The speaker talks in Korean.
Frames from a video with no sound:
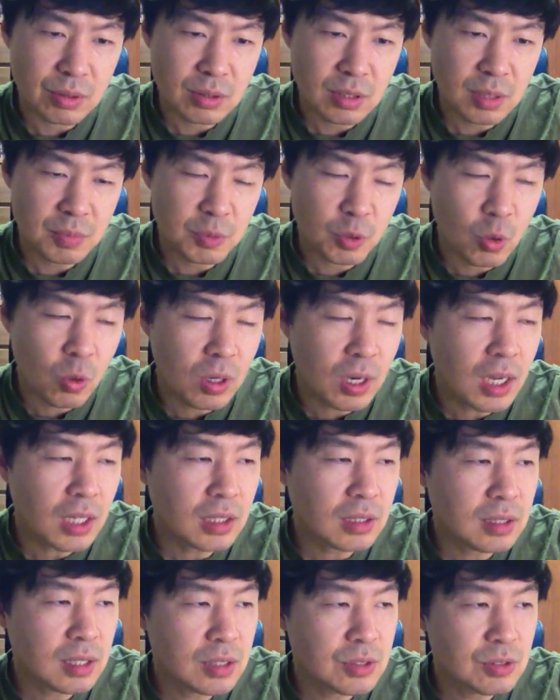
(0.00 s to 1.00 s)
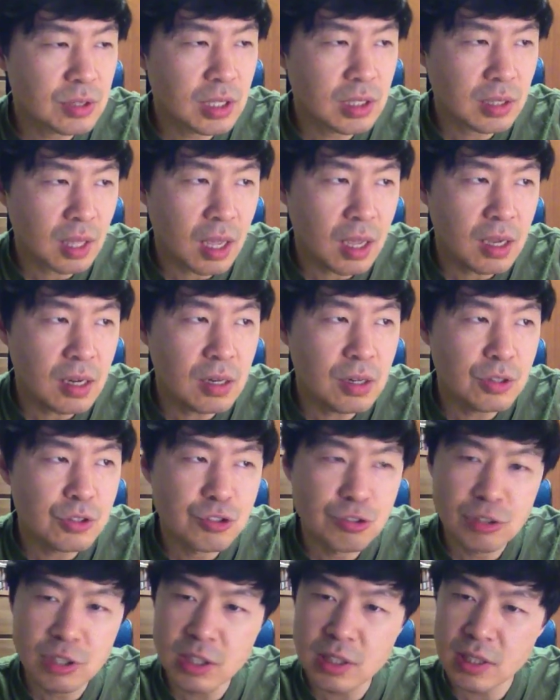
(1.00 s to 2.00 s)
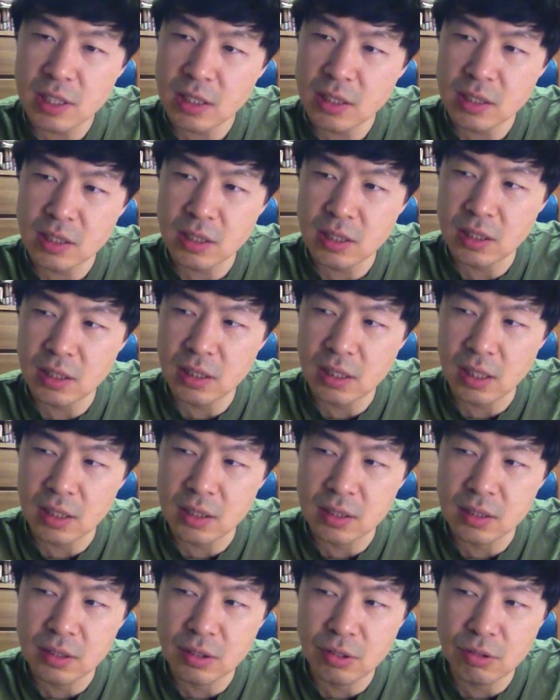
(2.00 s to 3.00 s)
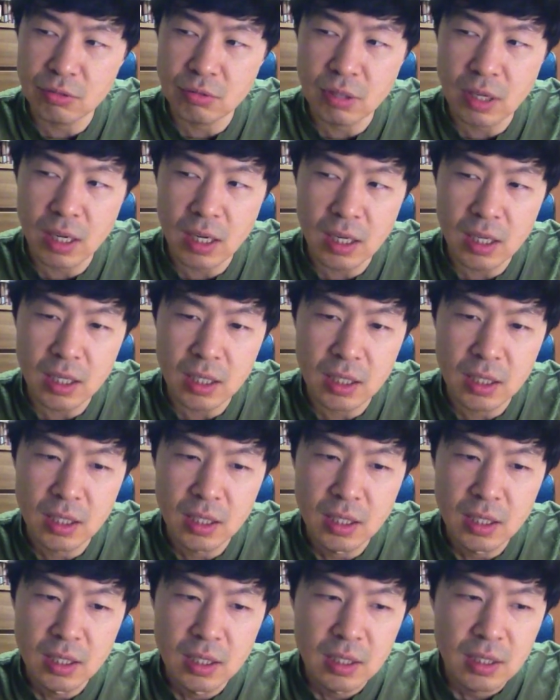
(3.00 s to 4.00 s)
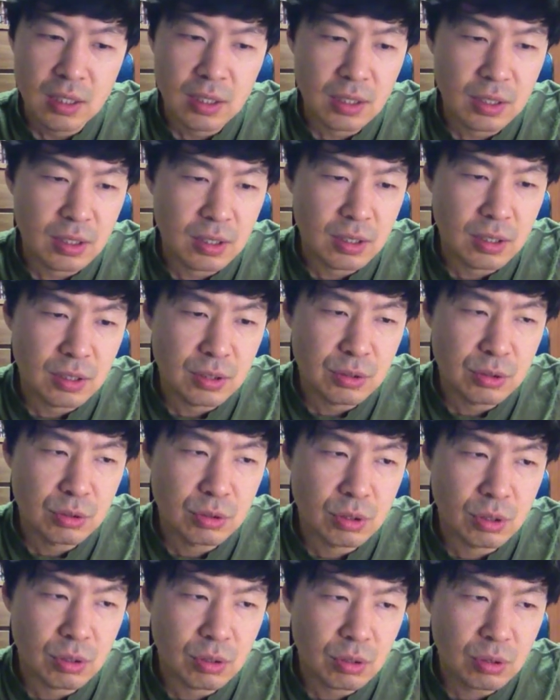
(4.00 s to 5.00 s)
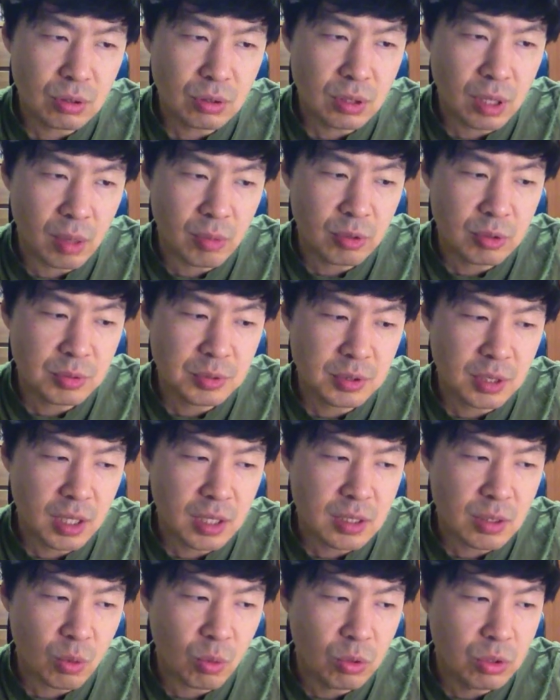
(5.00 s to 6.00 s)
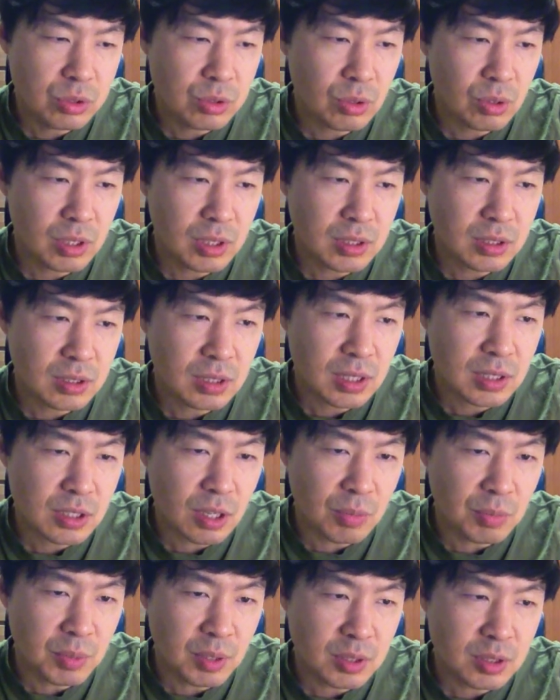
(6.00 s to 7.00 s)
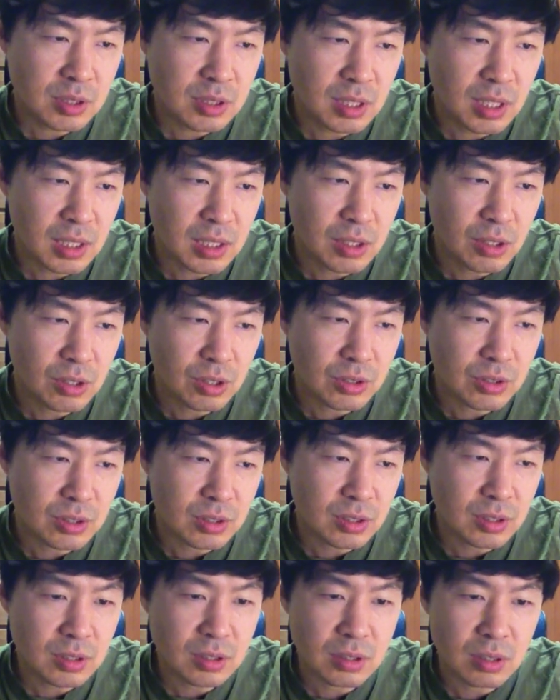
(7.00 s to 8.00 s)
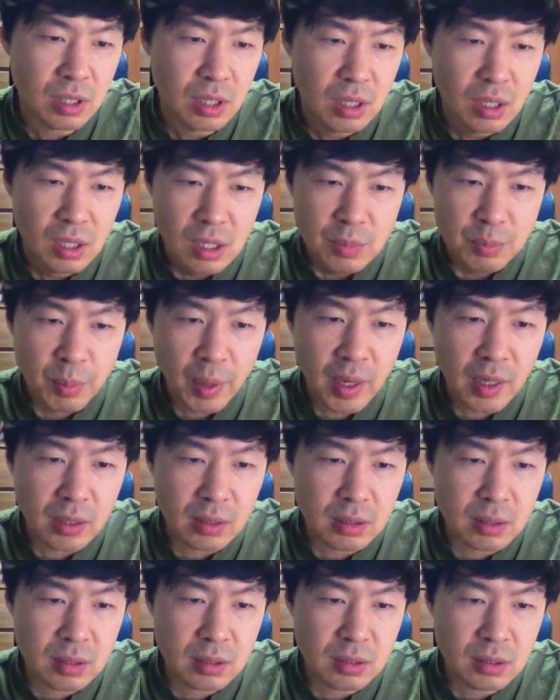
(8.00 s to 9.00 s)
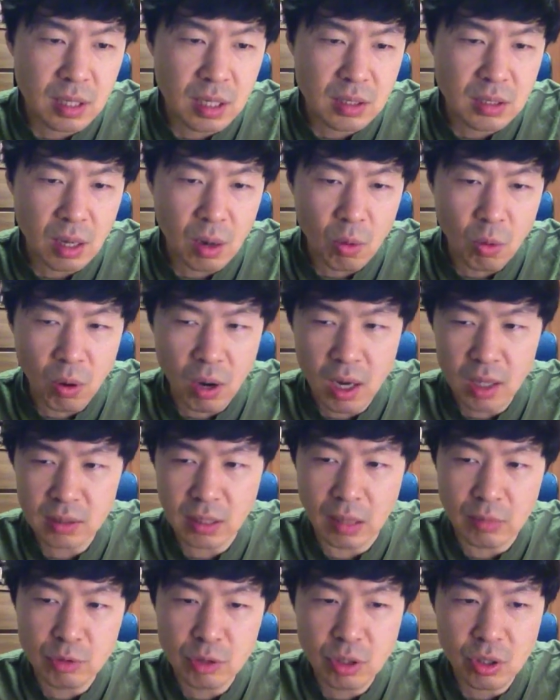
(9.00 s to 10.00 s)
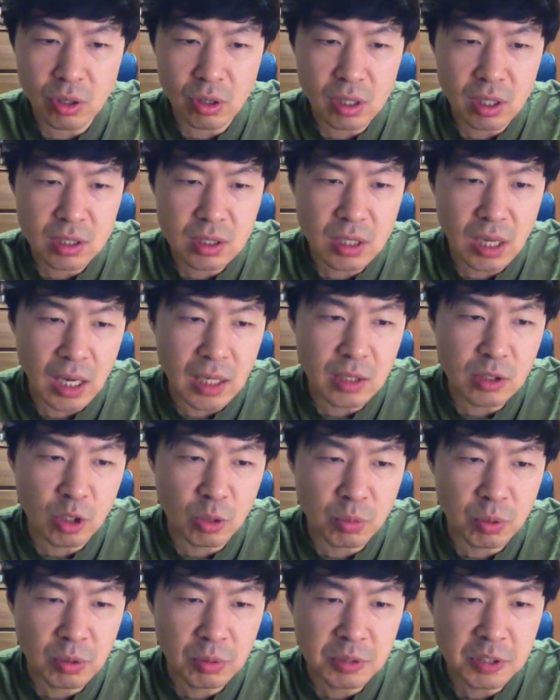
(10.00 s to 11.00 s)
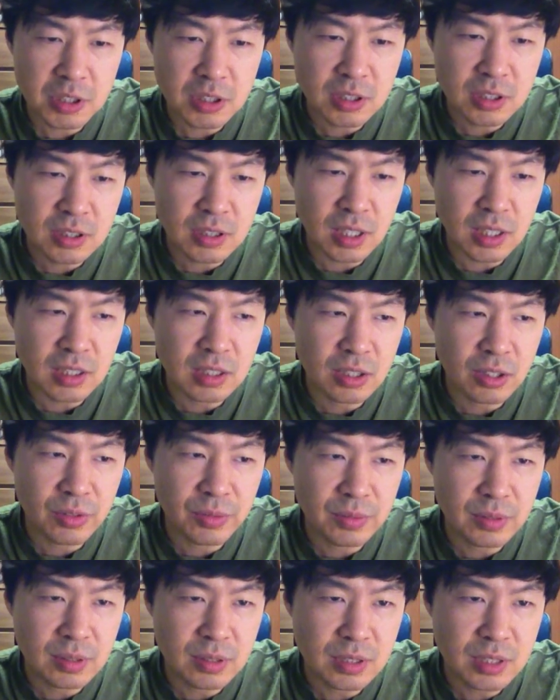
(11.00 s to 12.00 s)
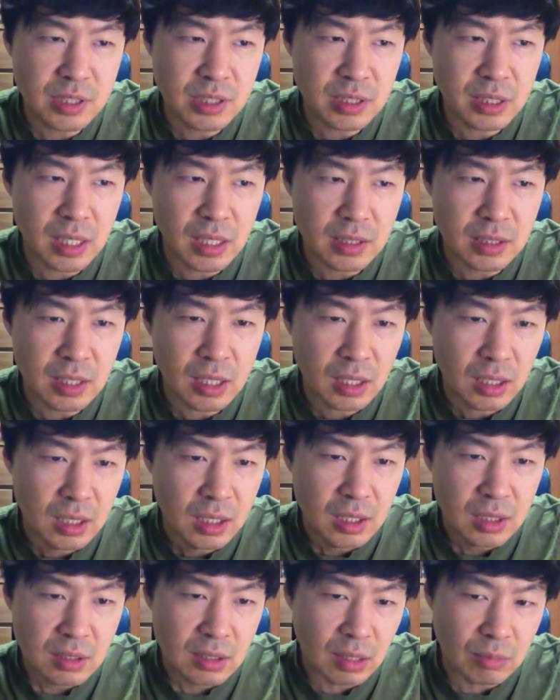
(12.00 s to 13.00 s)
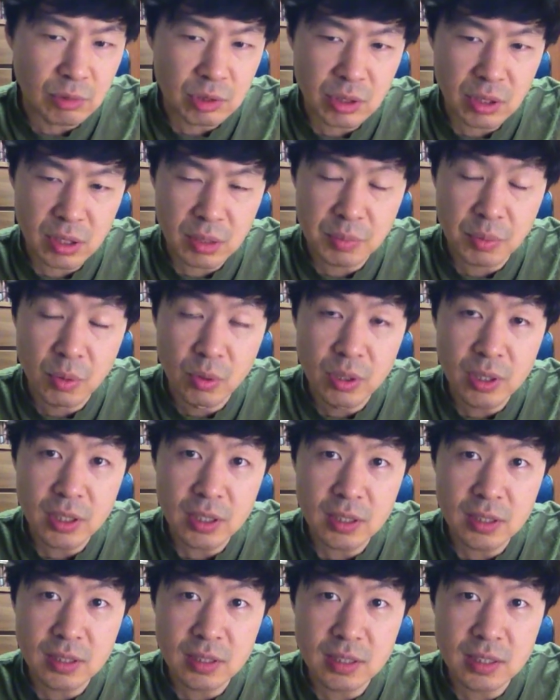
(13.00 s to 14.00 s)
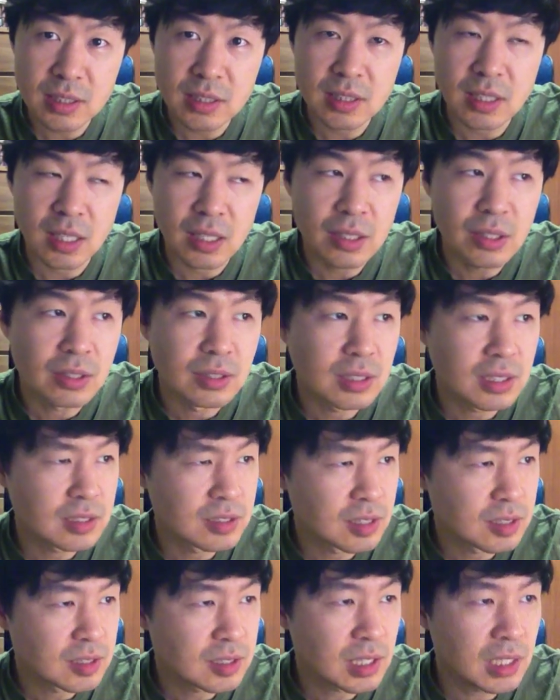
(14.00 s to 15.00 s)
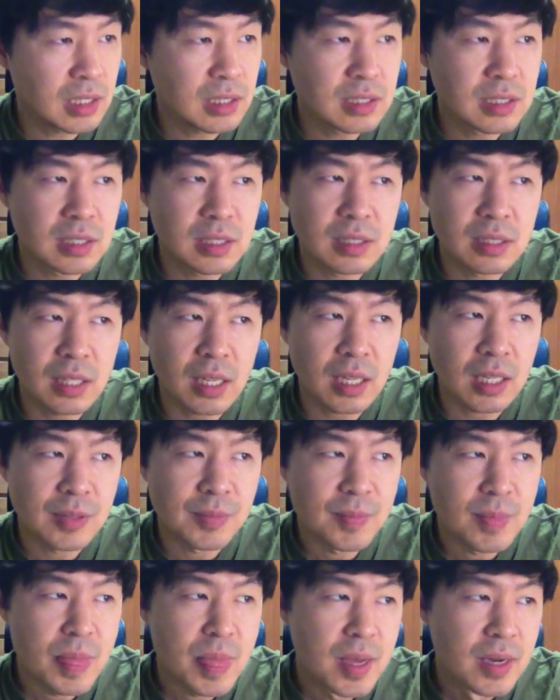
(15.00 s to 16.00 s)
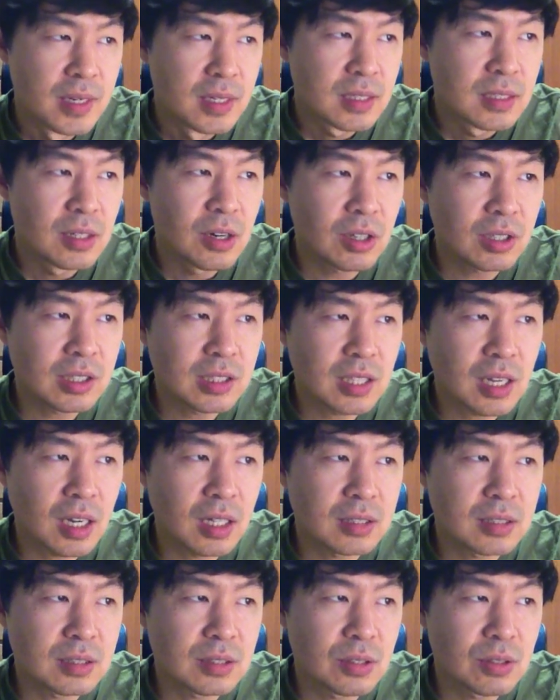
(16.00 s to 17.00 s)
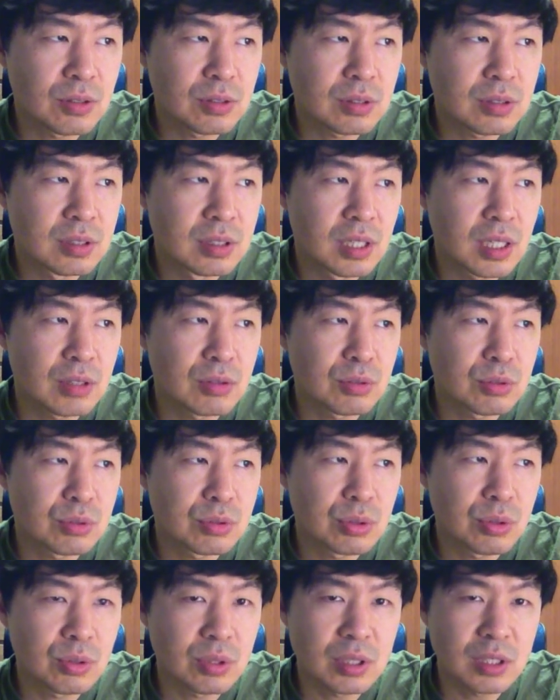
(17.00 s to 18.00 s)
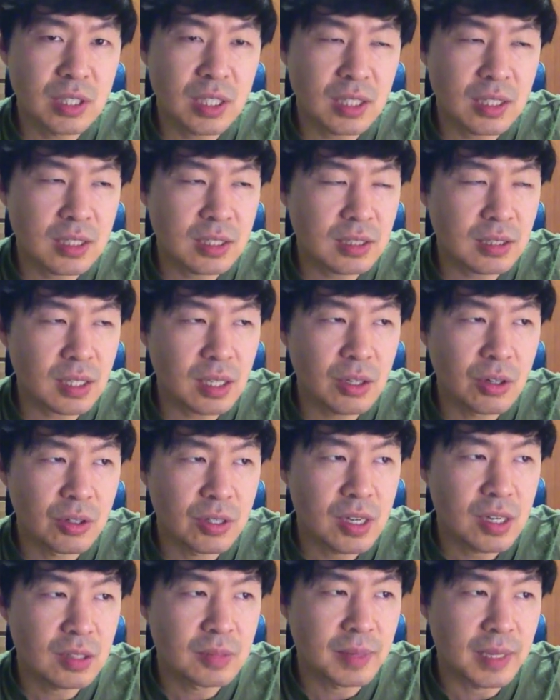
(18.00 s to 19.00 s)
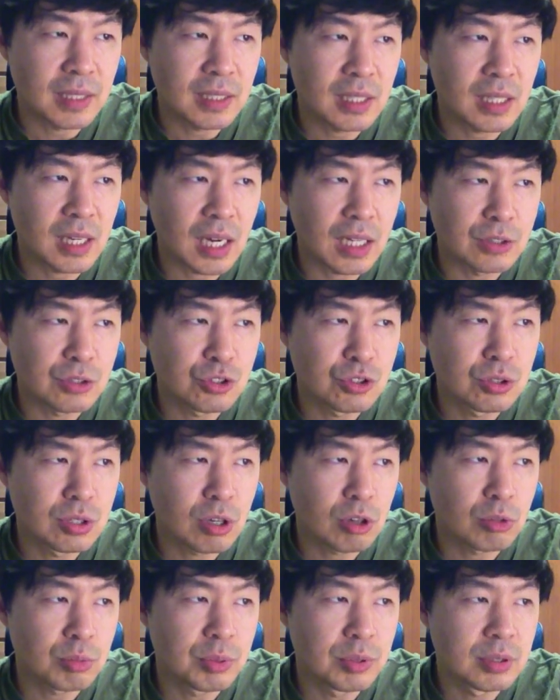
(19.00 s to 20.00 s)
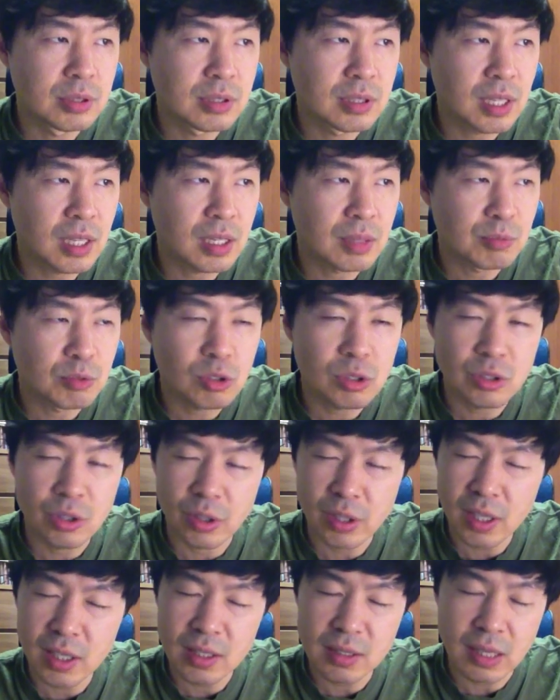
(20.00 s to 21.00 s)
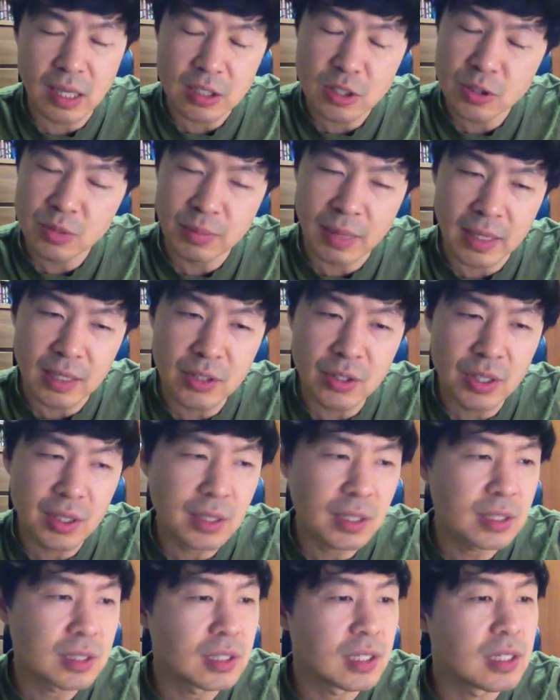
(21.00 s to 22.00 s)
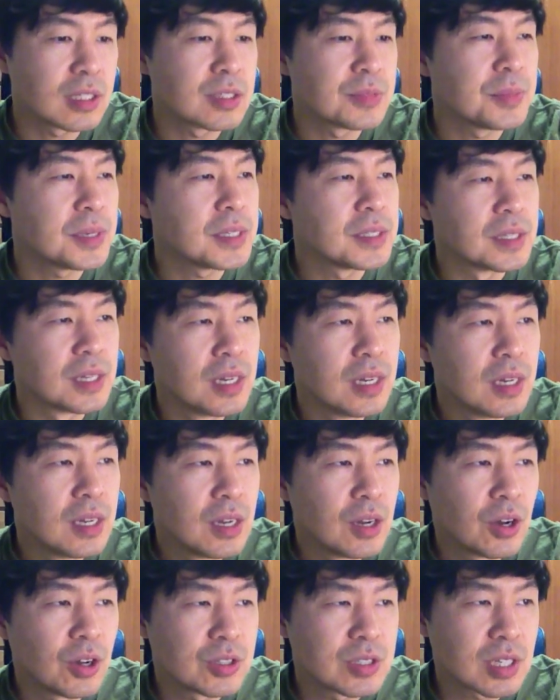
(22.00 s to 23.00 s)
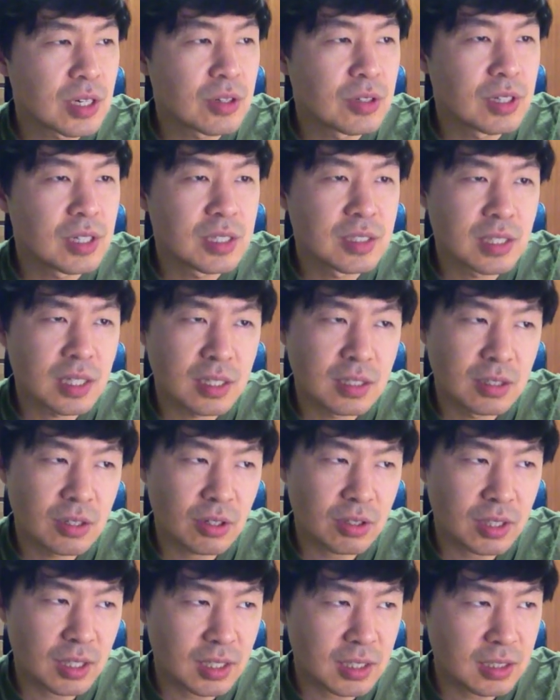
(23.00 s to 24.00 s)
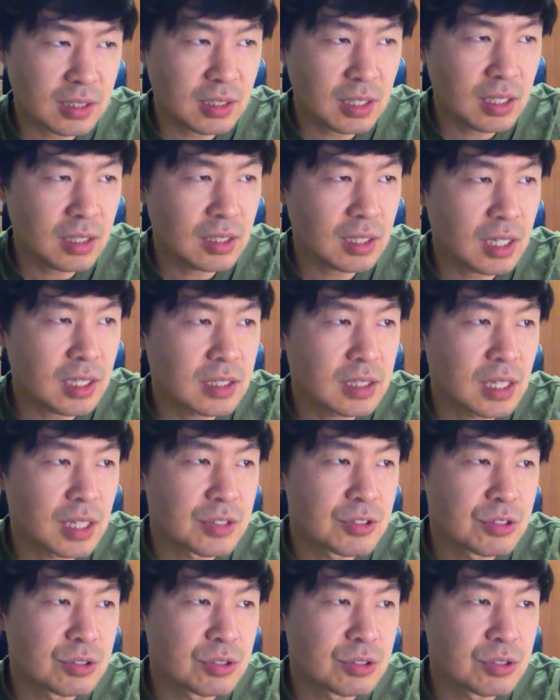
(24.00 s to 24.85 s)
이제 고가 기타 중에 테일러 614C 같은 경우가 어도 그렇고 대부분의 이제 올솔리드의 썬버스트나 이런 것들은 페인트가 그냥 확 나뭇결까지 아예 덮어버린 듯한 그런 칠이 아니라 나뭇결이 보이는 칠이잖아요. 그게 이제 스테인 칠인데 그런 기타 같은 경우는 그래도 소리에 크게 영향을 많이 안 준다고 보는데 물론 영향은 아주 마이너하게는 있겠지만 어쨌거나 이제 그렇게 크게는까지는 안